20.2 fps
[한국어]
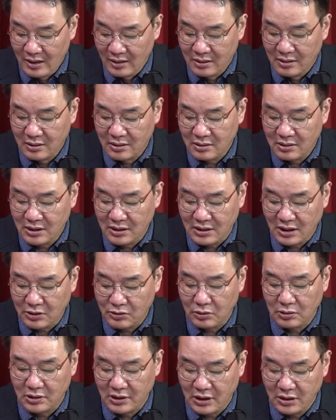그런 것이
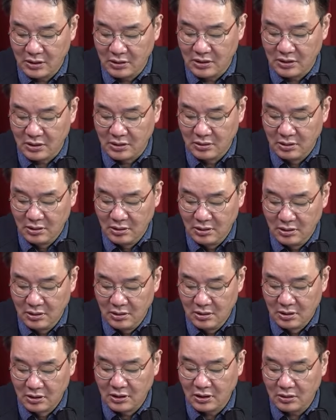작용을 했는지
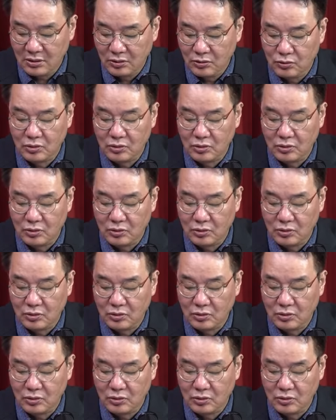어쨌든